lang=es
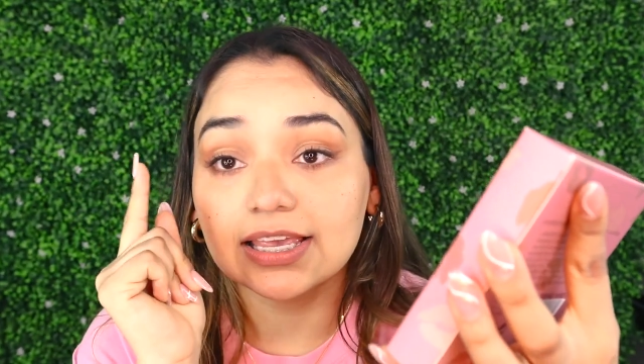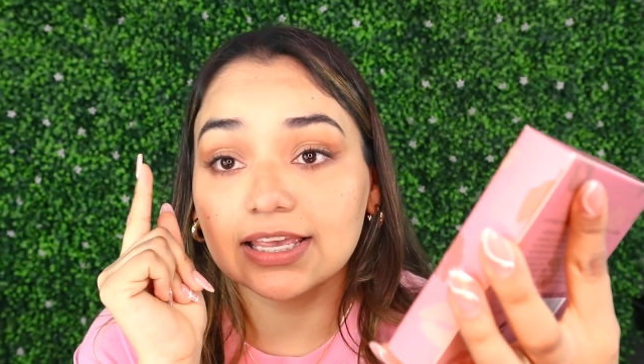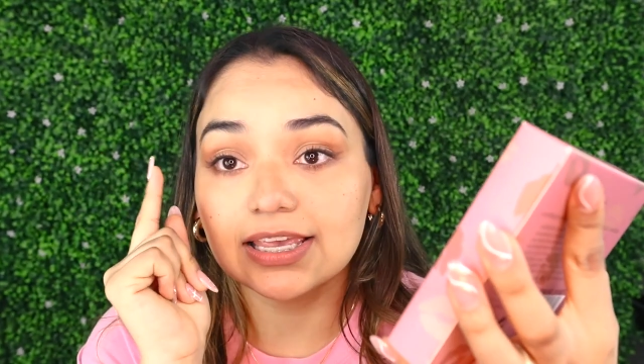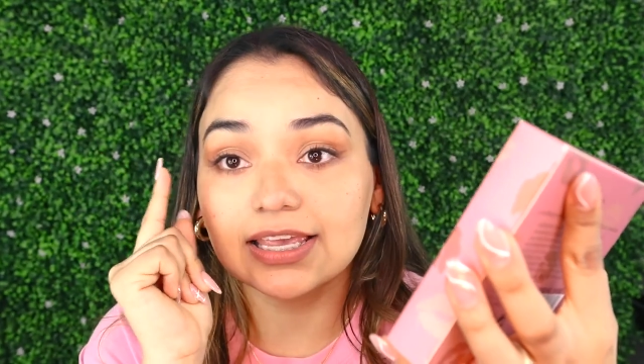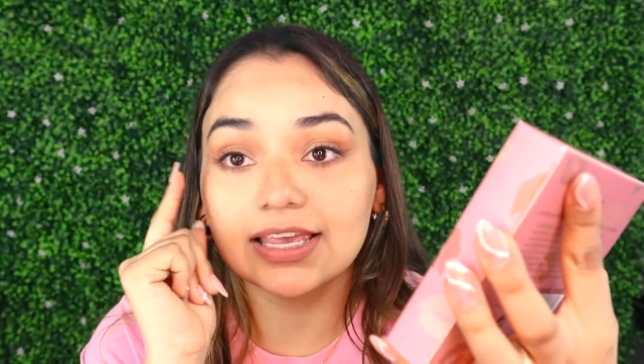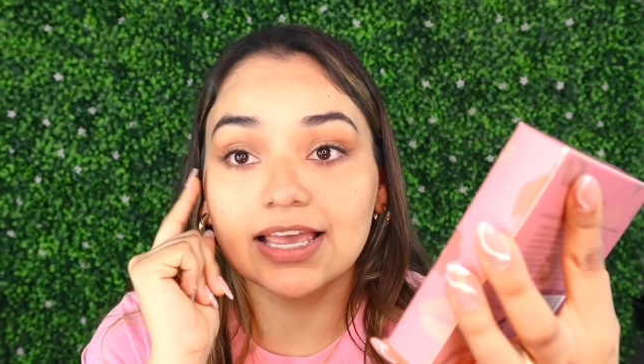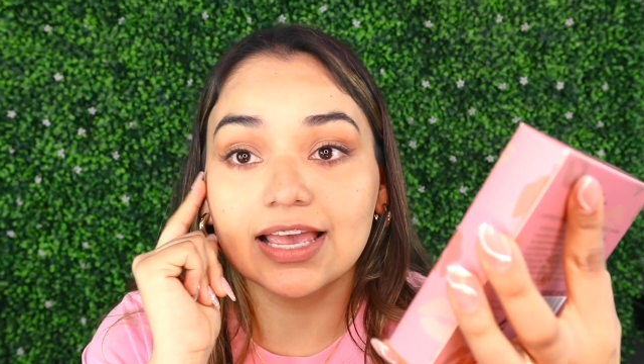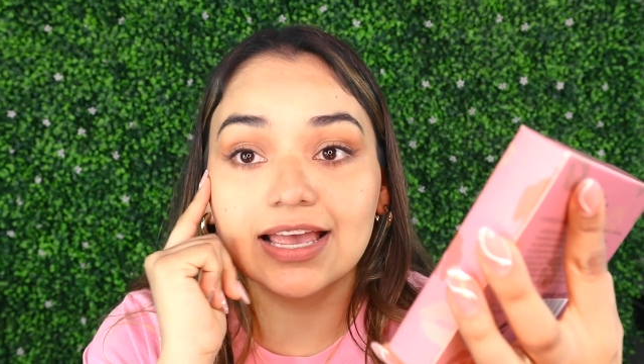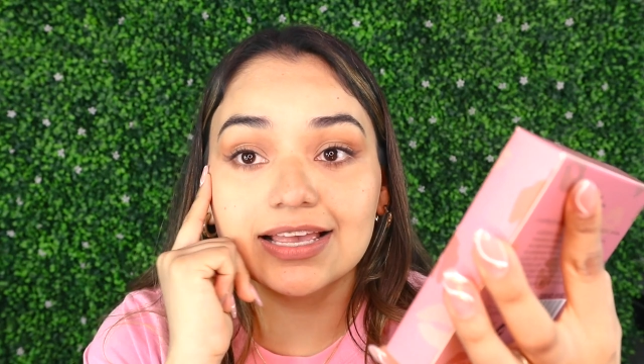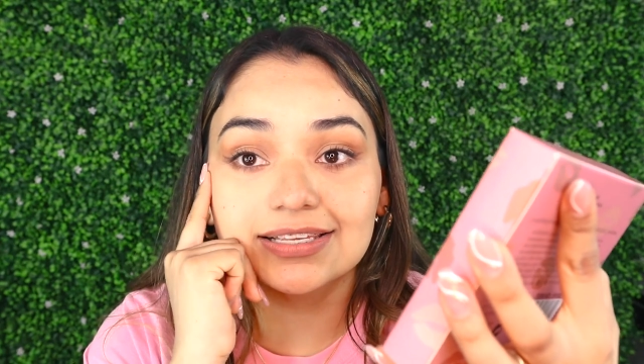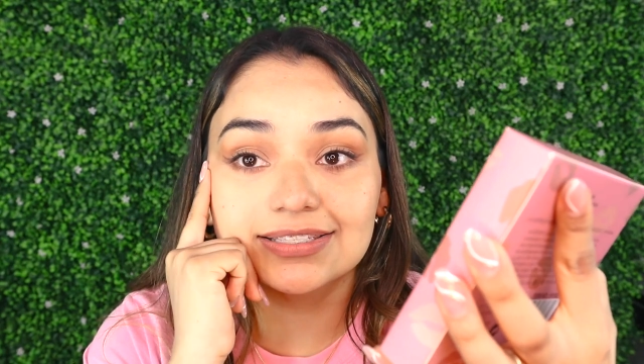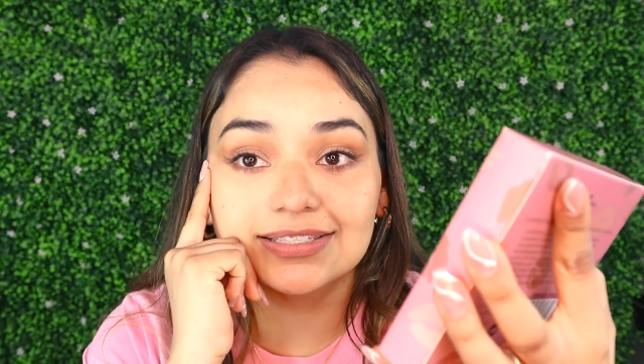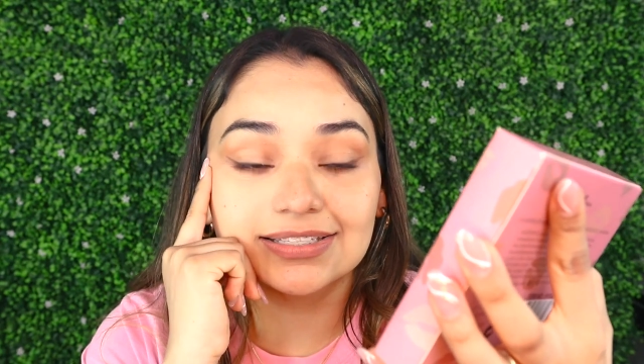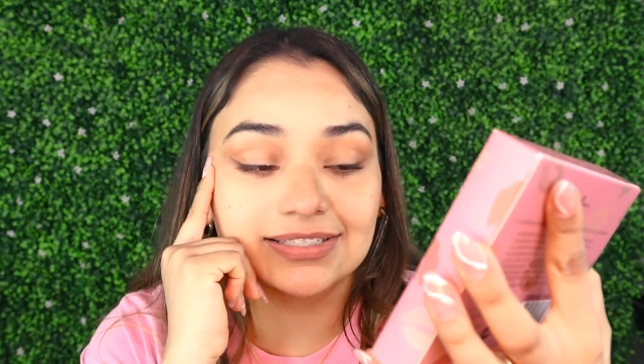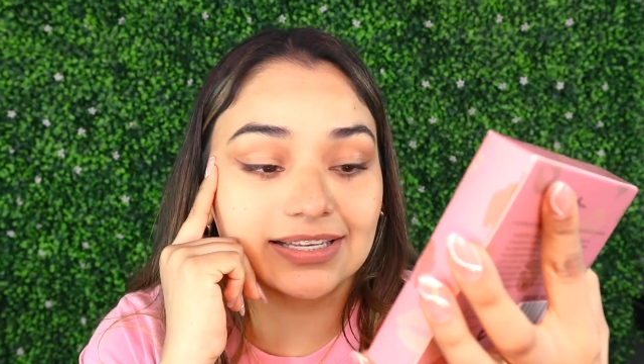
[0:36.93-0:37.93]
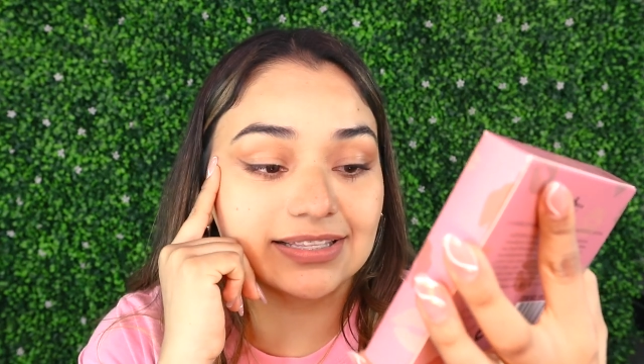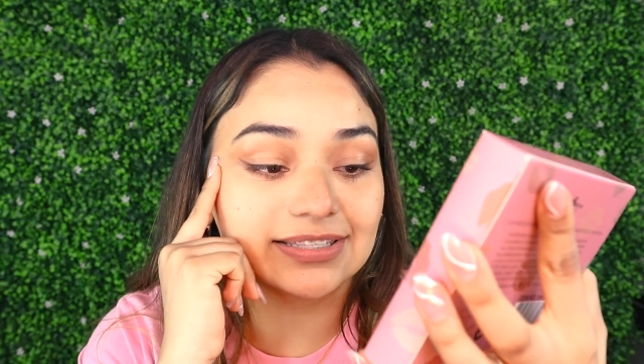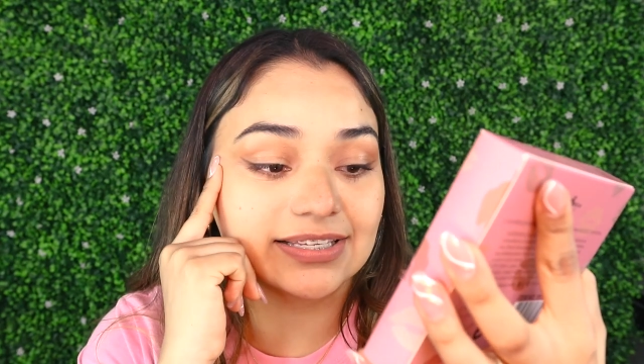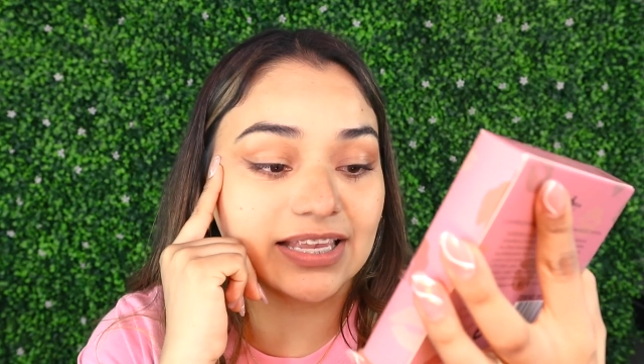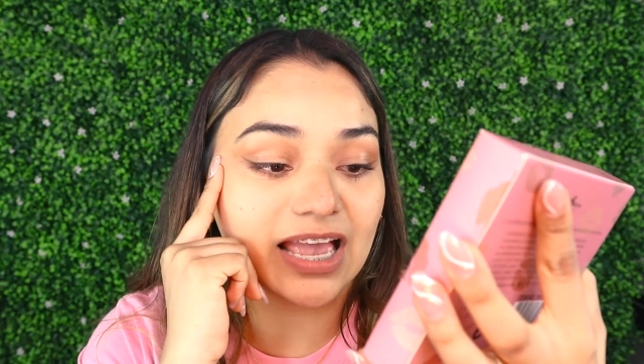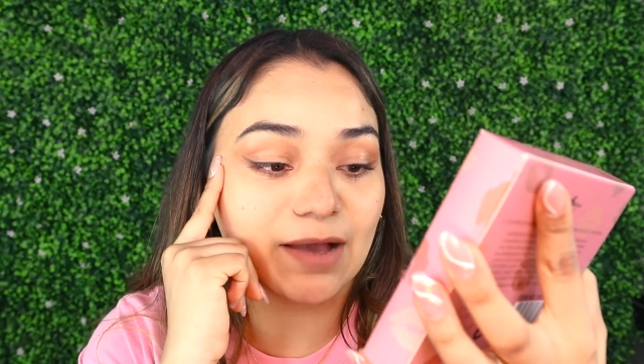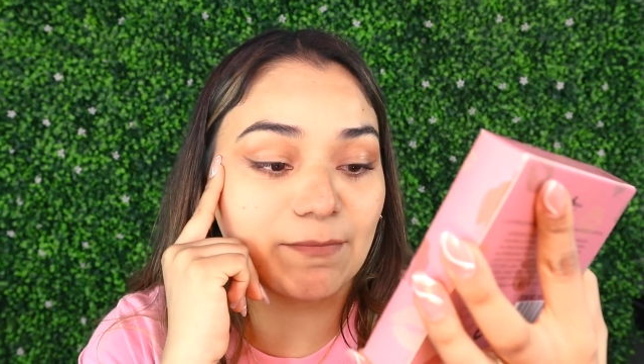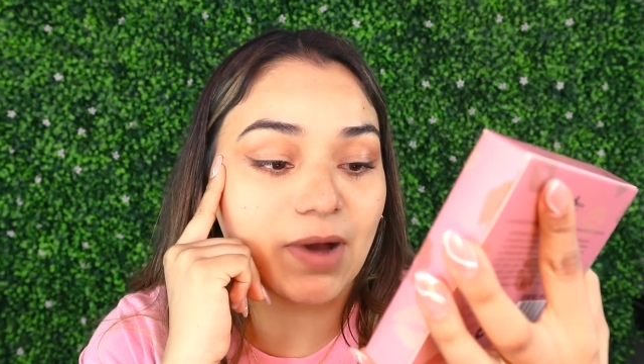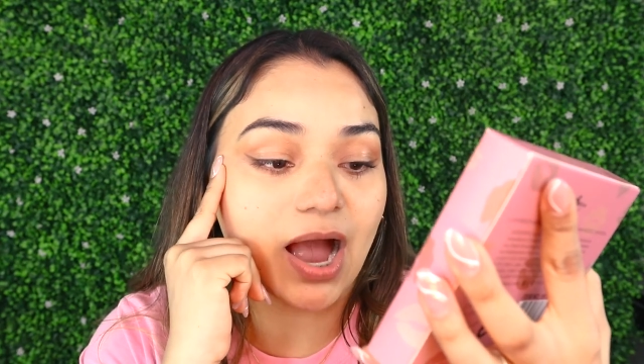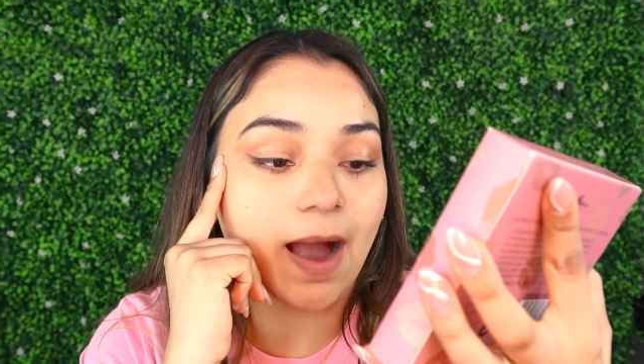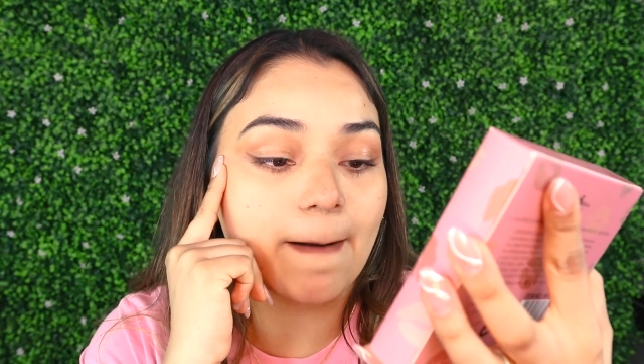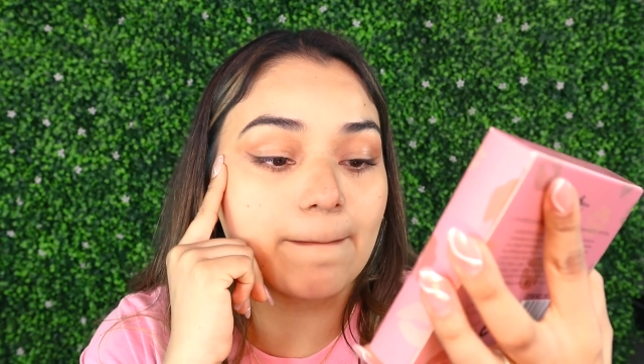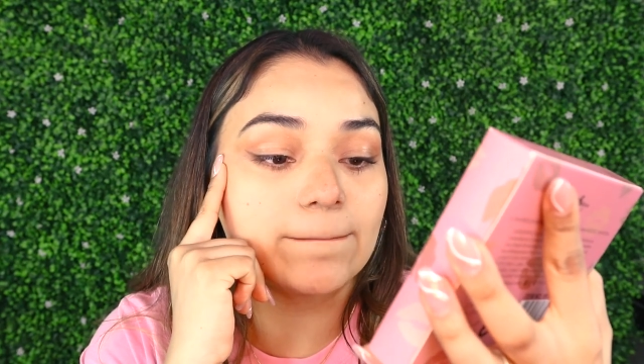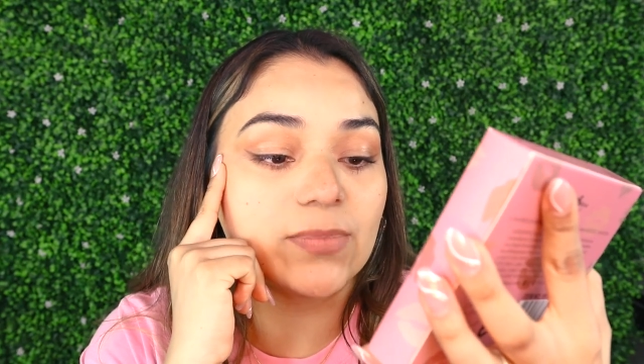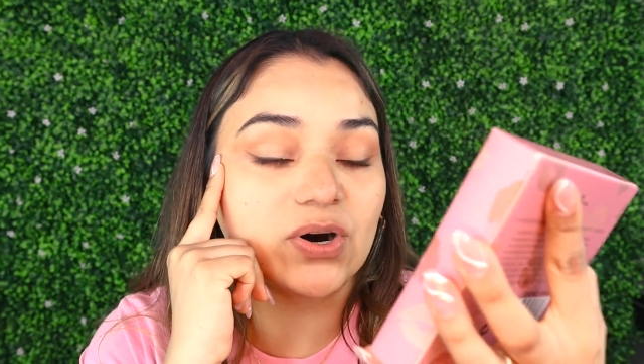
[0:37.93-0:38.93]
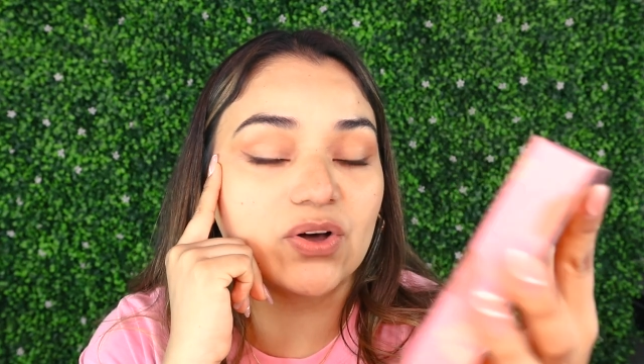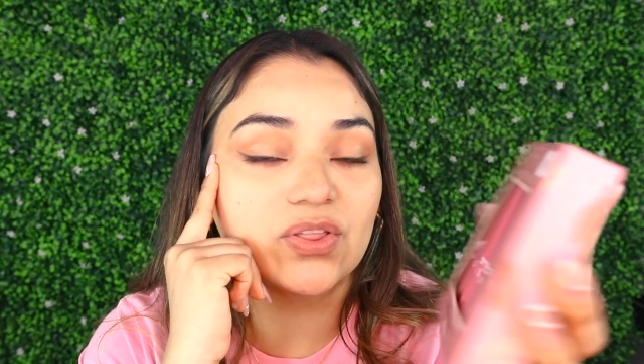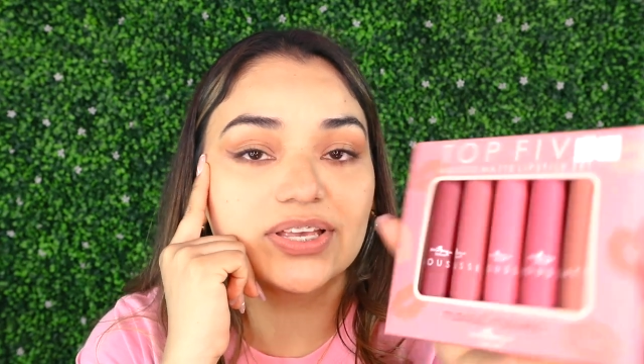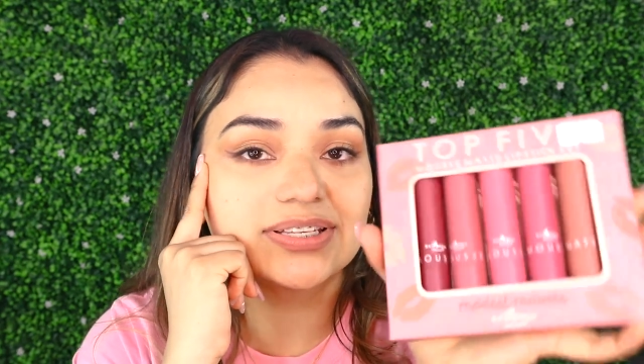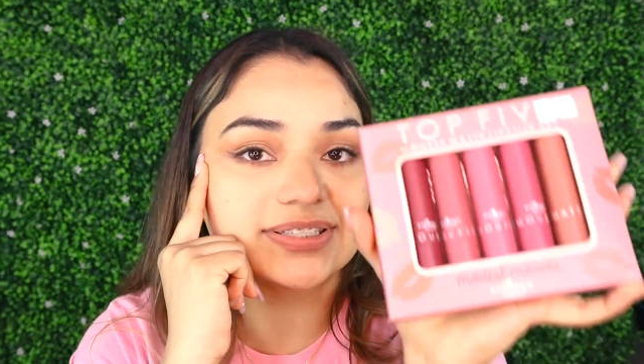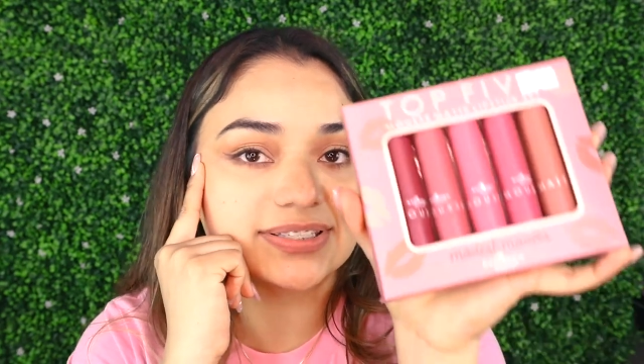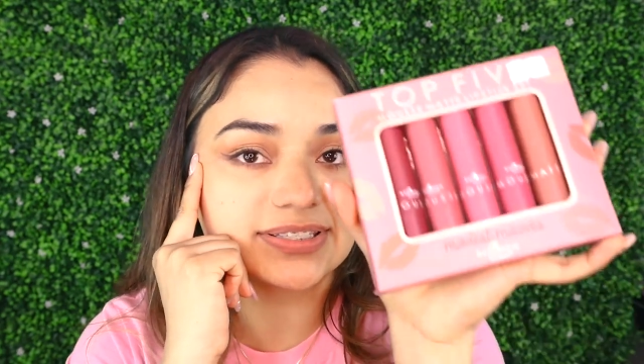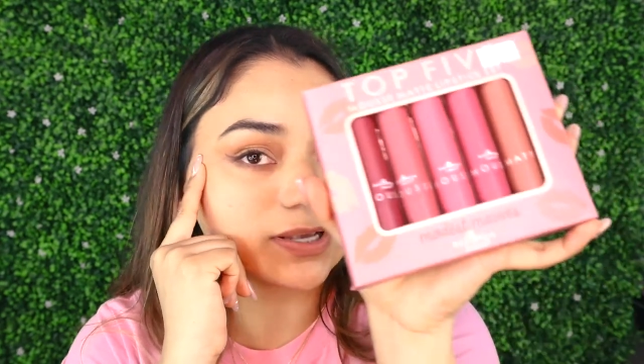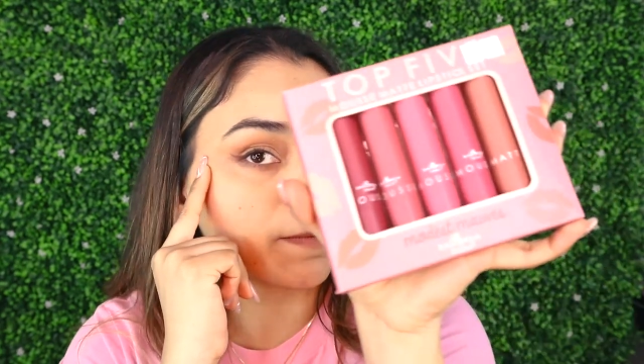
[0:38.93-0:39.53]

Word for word: Y este set se llama Modest